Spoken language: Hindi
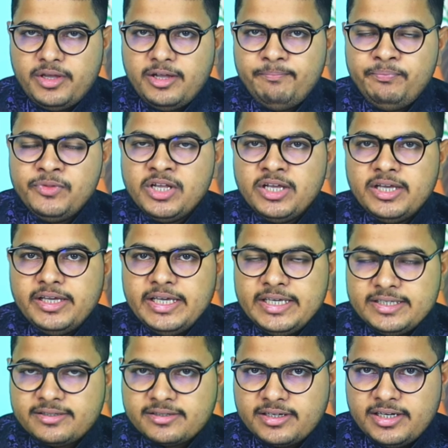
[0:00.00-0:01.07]
भी
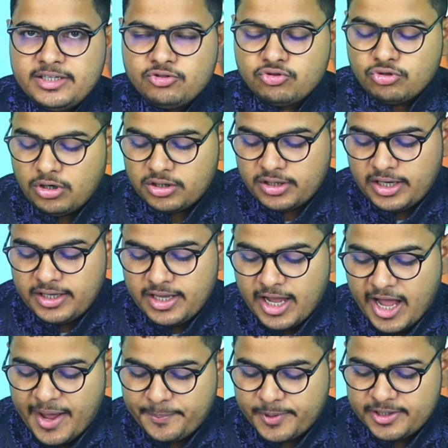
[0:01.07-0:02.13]
स्क्रीनशॉट नहीं है
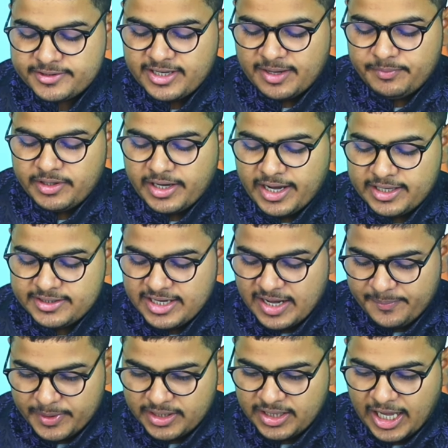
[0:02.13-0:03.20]
आपके सामने गए
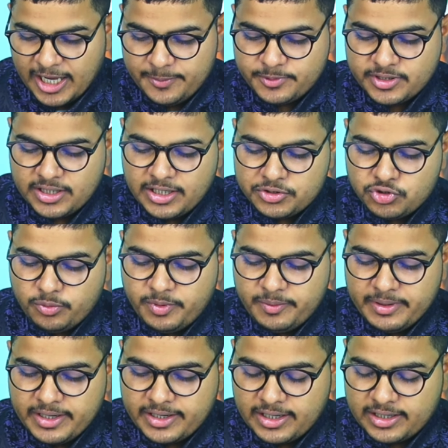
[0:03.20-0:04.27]
यहाँ पे लाइव चलो जो भी
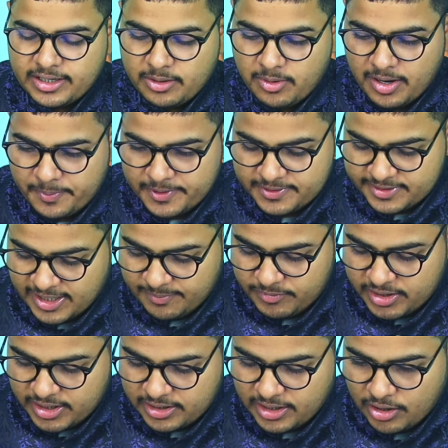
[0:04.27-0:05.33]
मैं कर रहा हूँ आपके
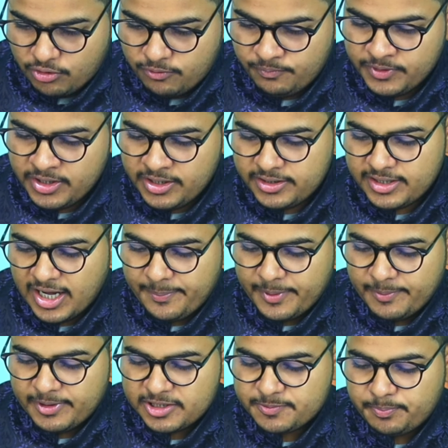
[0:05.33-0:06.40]
सामने कर रहा हूँ यहाँ
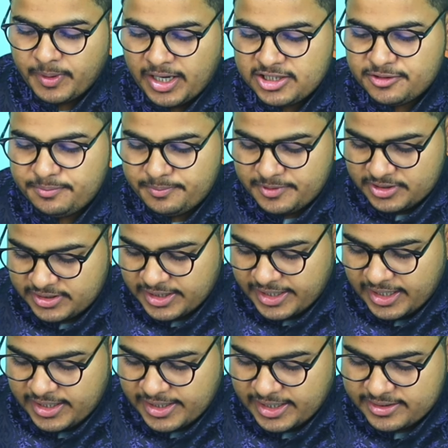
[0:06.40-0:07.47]
पे बस पाँच
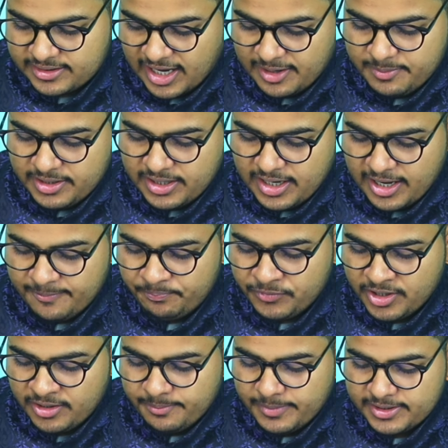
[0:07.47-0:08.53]
सेकेंड का टाइमिंग है
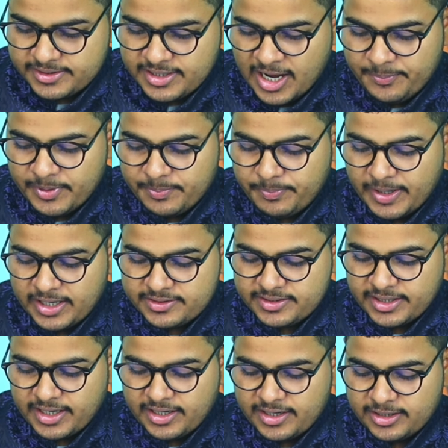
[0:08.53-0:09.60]
बस यहाँ पे पाँच
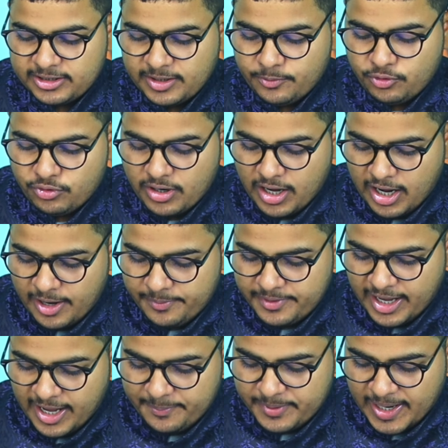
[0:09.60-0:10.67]
सेकेंड ख़त्म होगा अब
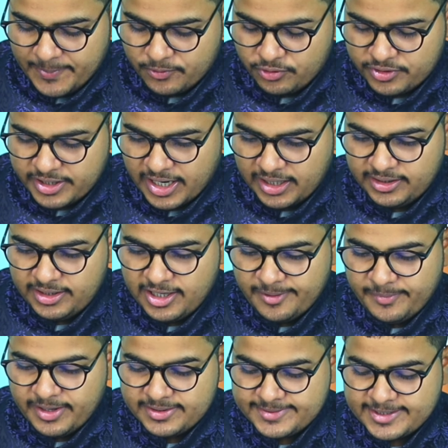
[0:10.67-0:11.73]
यहाँ पे आपको क्या
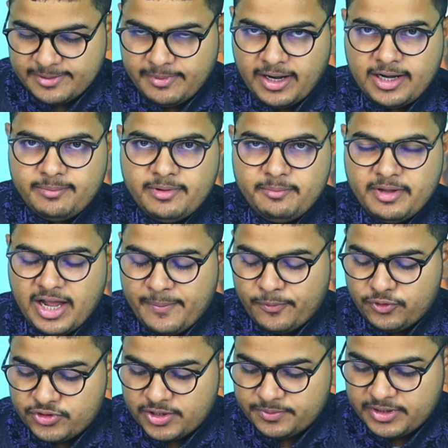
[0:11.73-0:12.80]
नियम है इसके बारे में मैं
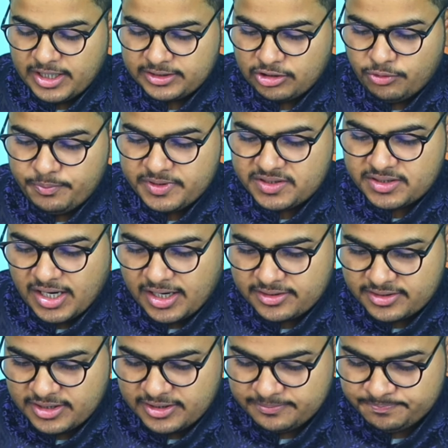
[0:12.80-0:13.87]
आपको समझाता हूँ विस्तार
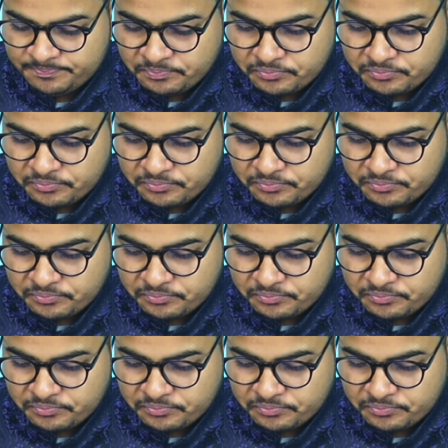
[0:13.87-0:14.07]
से